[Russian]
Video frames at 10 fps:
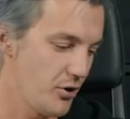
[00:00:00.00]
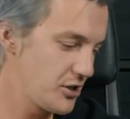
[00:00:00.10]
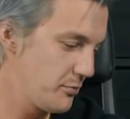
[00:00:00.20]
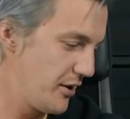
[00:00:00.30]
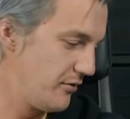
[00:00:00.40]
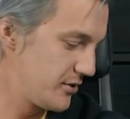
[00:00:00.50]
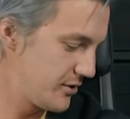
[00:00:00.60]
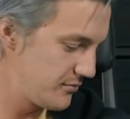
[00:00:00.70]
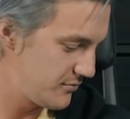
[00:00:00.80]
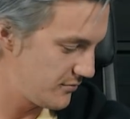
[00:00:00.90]
просто
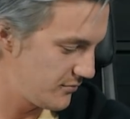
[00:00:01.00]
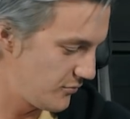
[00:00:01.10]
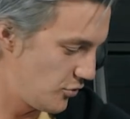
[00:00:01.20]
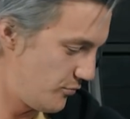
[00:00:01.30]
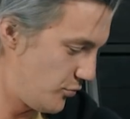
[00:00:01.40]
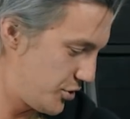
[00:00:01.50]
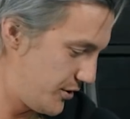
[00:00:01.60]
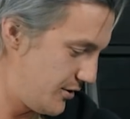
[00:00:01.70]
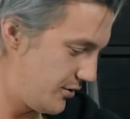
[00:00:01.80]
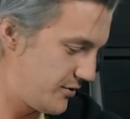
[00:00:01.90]
появился. Он
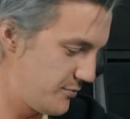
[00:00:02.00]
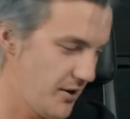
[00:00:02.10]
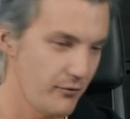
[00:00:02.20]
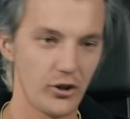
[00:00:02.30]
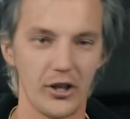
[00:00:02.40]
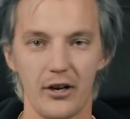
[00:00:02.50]
может делать теперь вот